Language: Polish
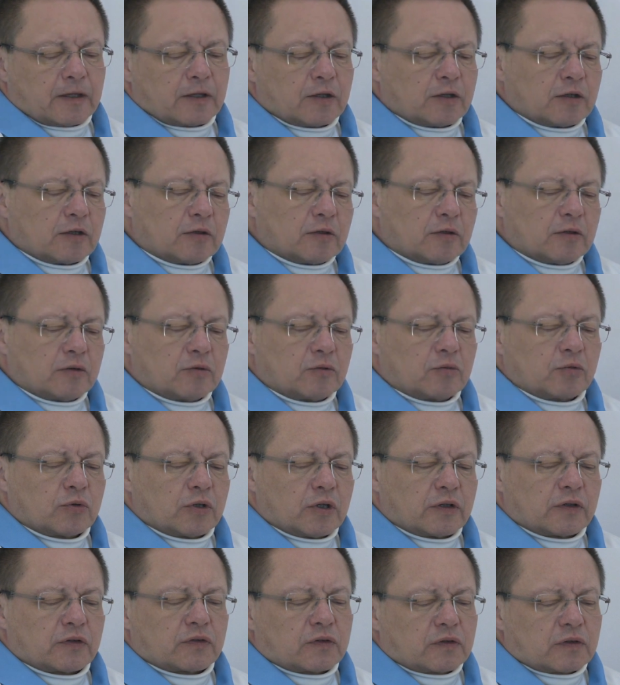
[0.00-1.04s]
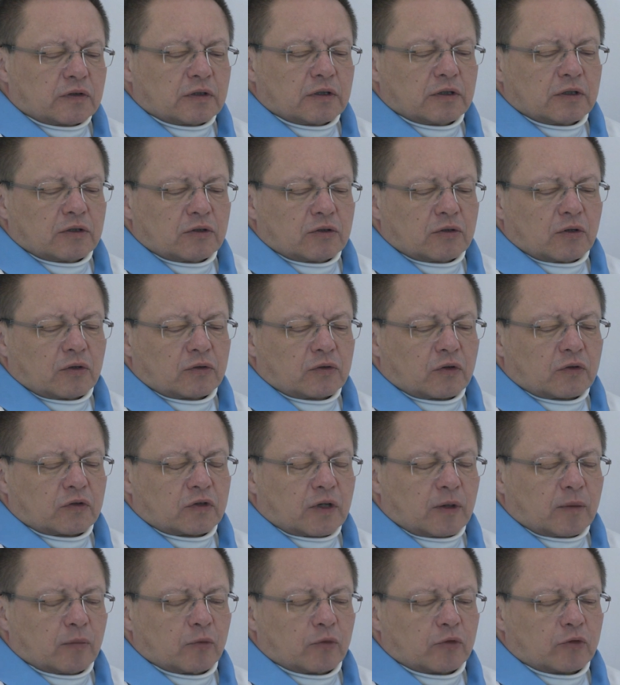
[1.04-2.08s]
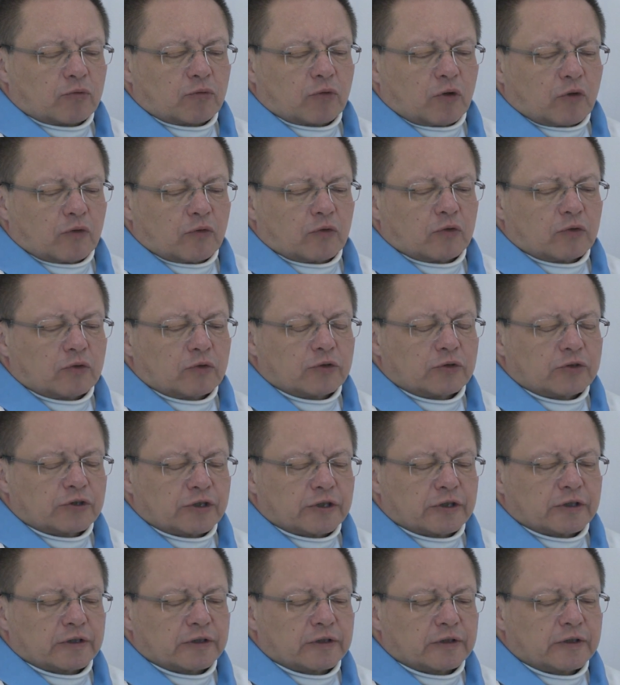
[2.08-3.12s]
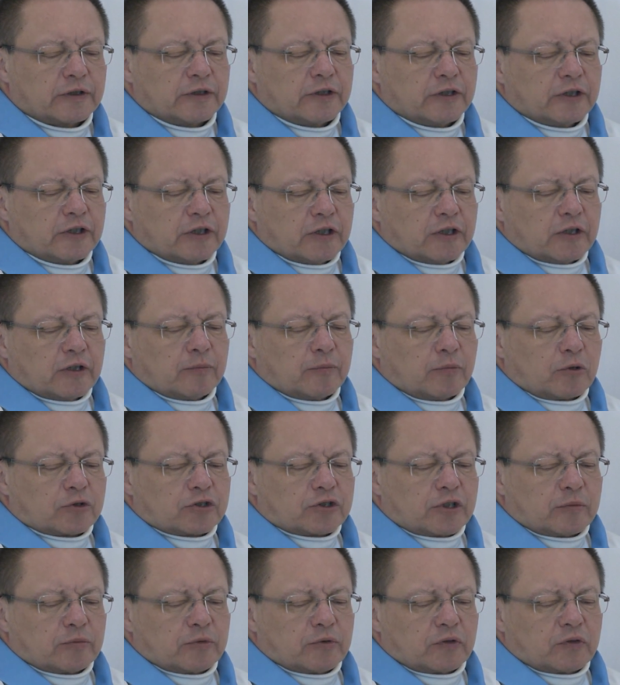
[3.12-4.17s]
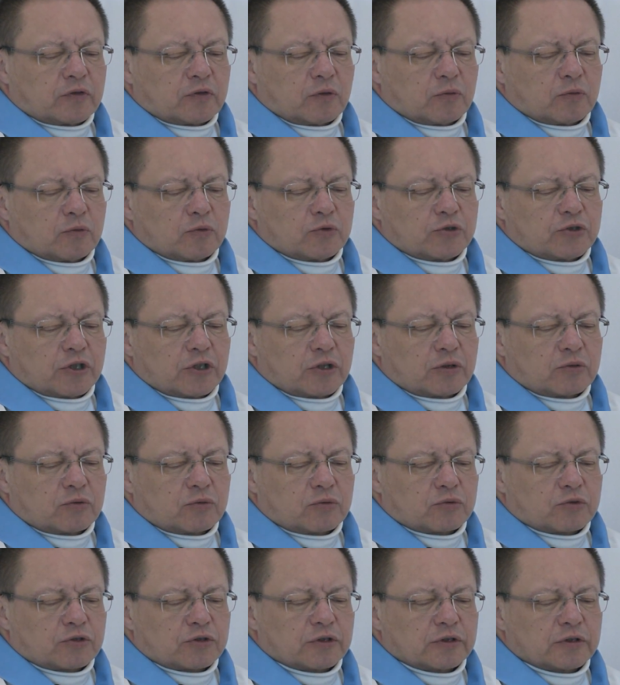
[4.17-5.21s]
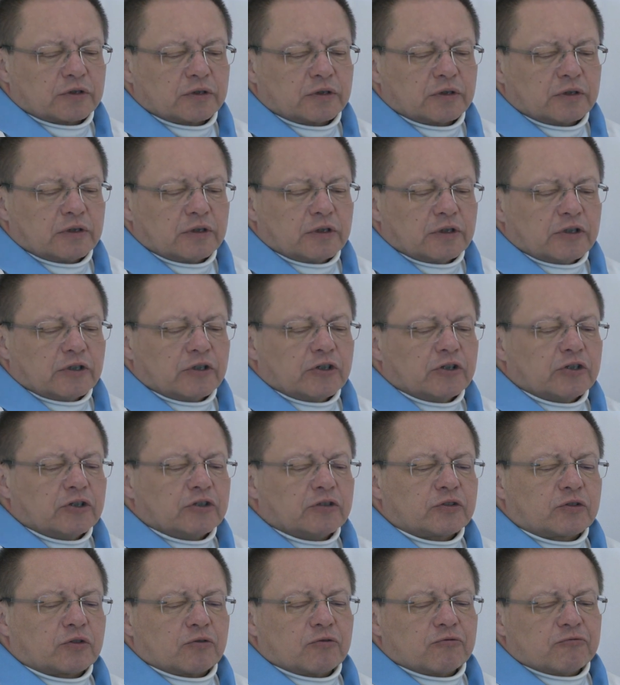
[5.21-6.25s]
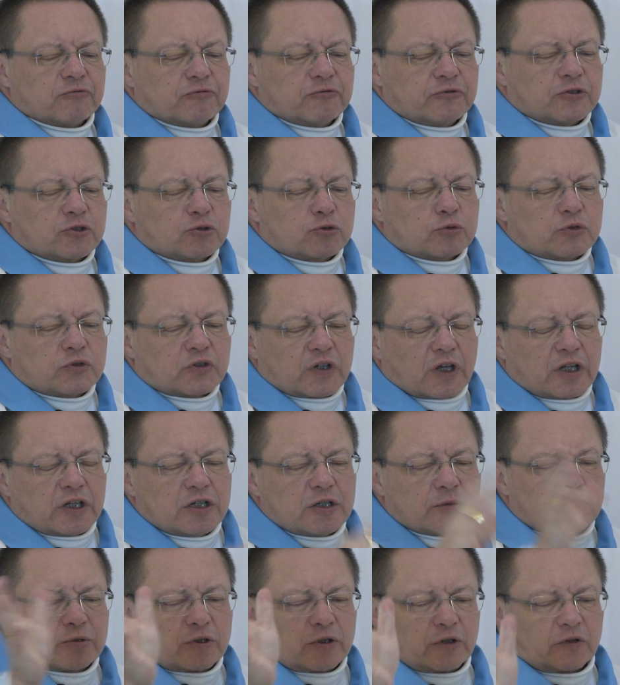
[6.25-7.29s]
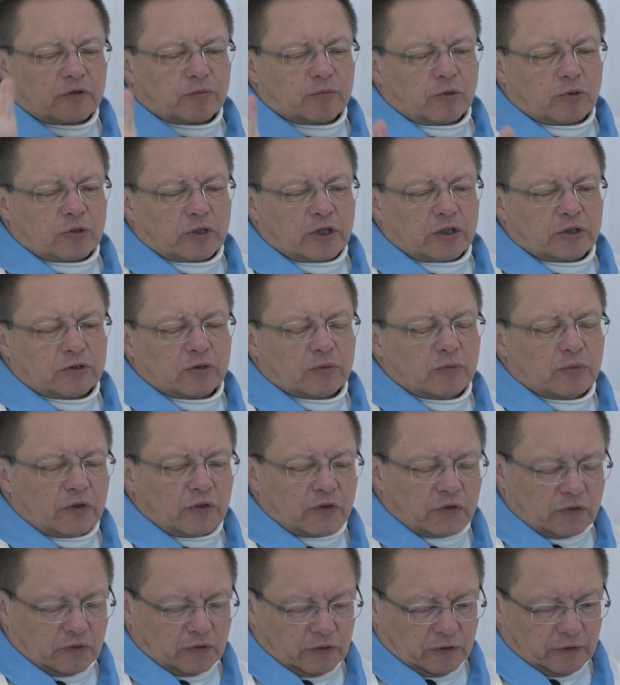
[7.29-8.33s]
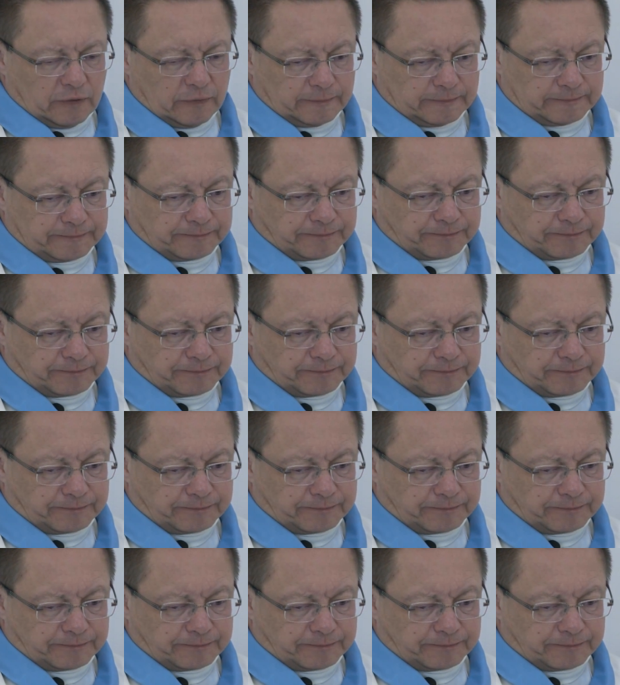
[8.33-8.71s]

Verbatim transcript: I tu jest to samo słowo, że potrzebni są ludzie, którzy są wyrzuceni przez Boga do misji